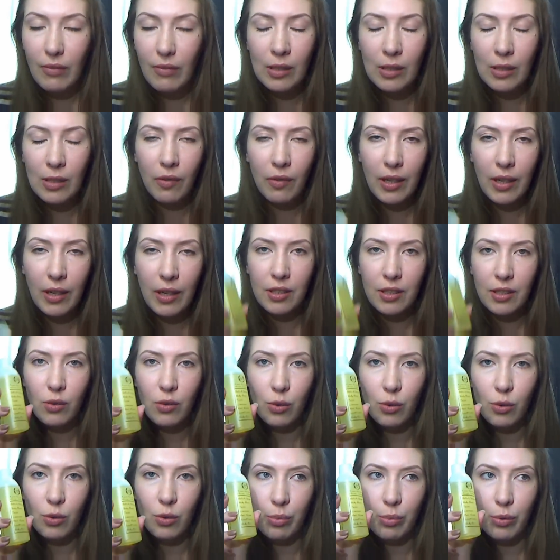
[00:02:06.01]
Смывается не
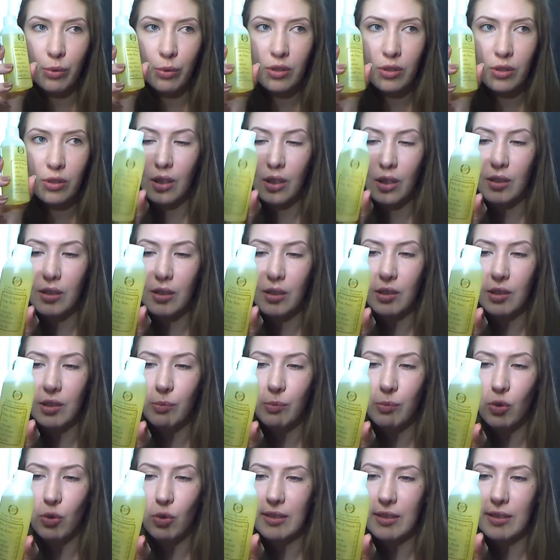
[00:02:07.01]
очень просто, так как здесь
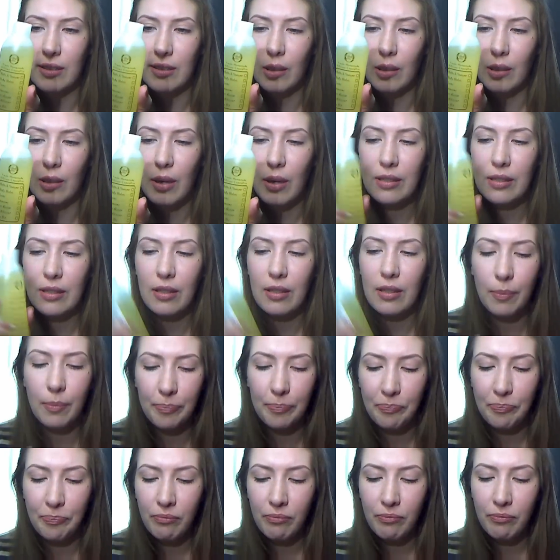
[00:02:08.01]
много разных масел.
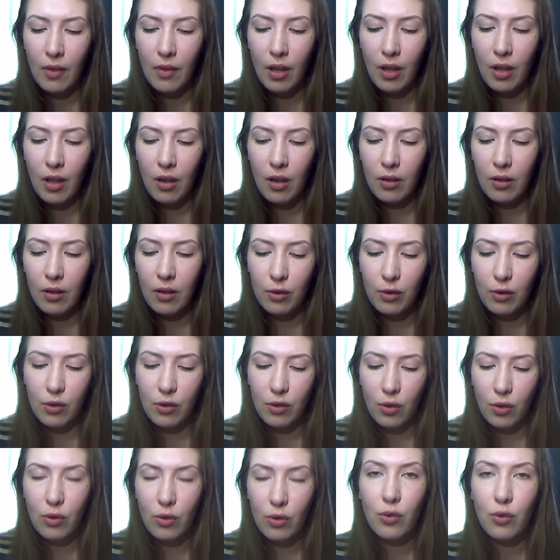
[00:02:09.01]
Вот,
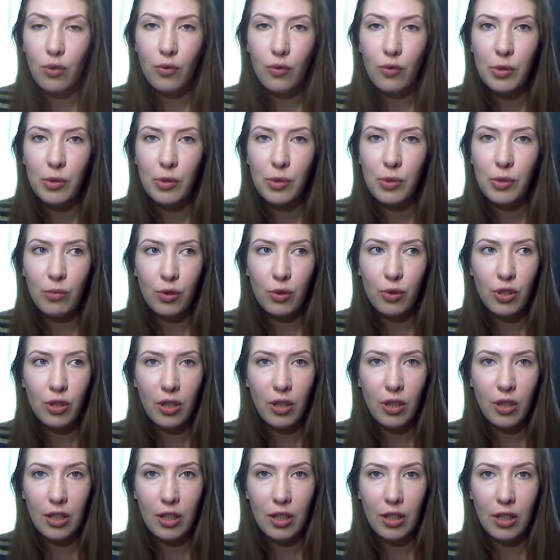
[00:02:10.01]
но, в общем, очень
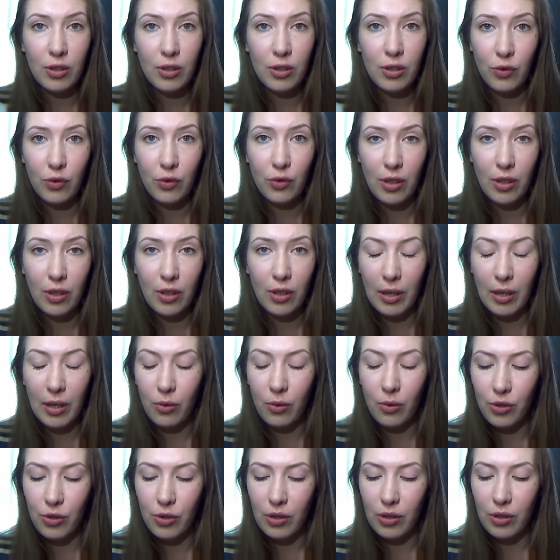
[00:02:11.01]
хорошо действует на мои,
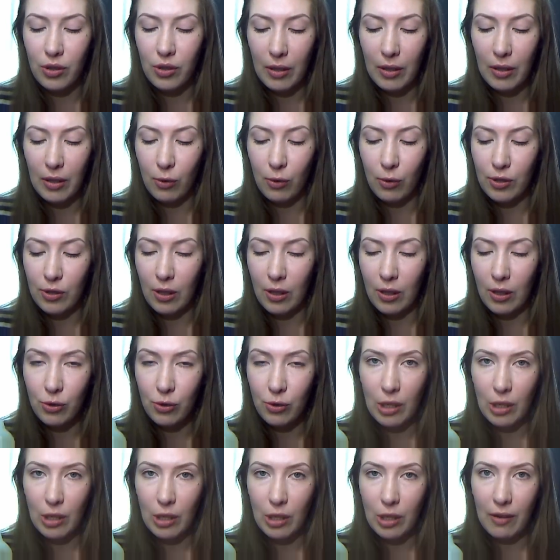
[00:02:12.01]
на мои волосы, на
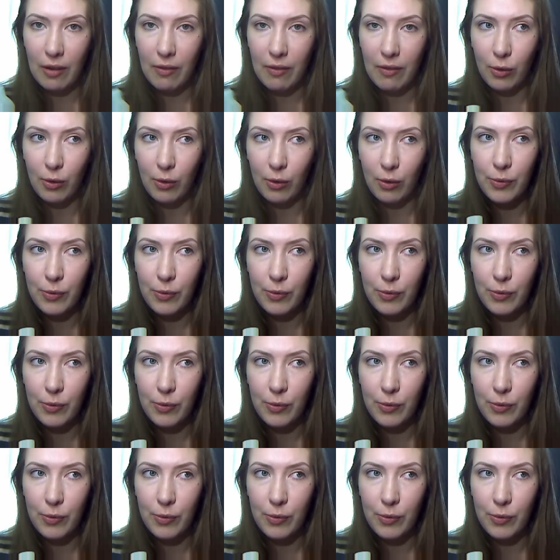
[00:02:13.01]
кончики моих волос.